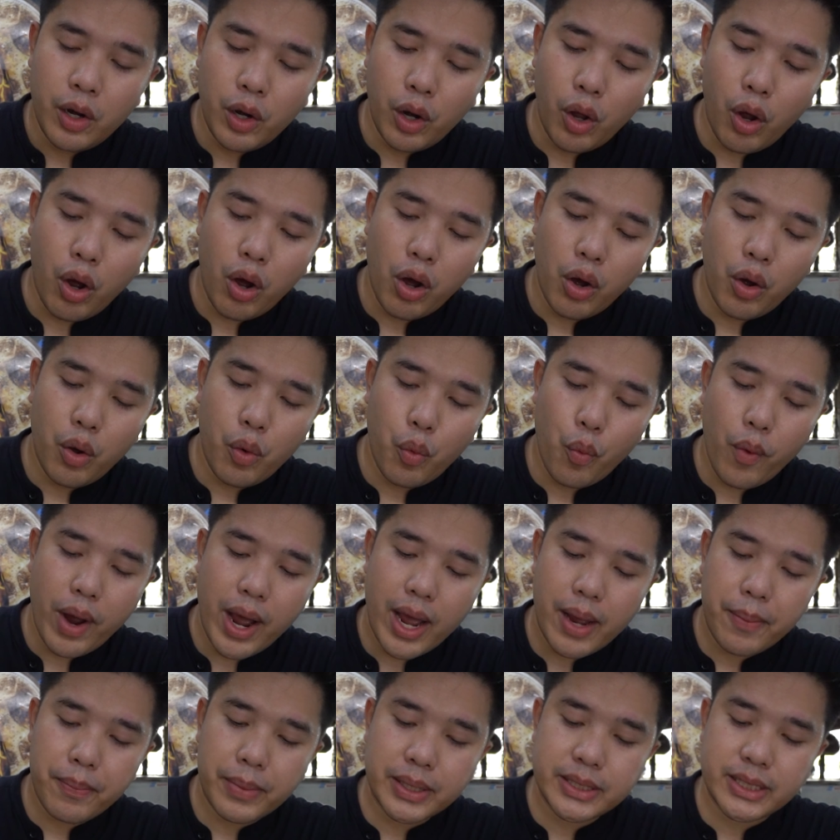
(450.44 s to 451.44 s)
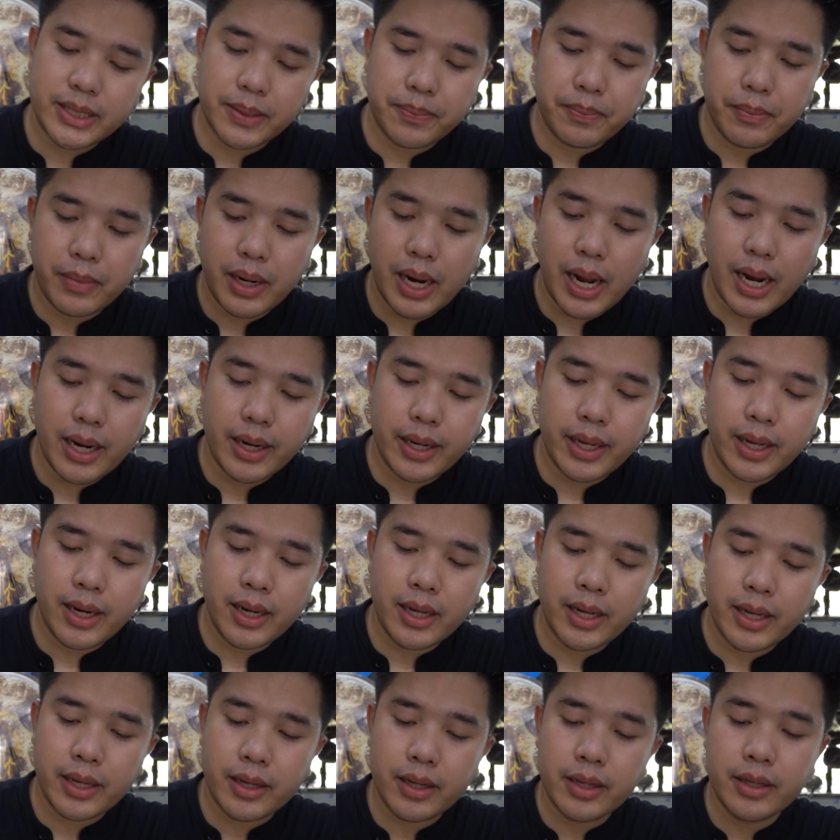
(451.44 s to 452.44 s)
ลองแวะมาชิมร้านนี้
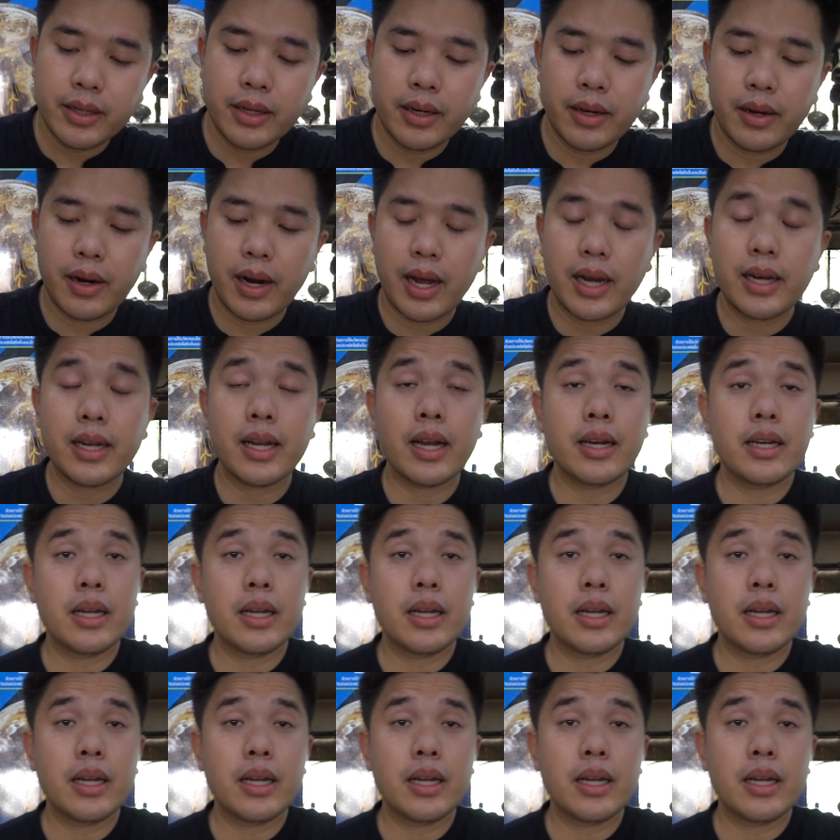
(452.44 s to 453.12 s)
เลย ก็คือร้านธั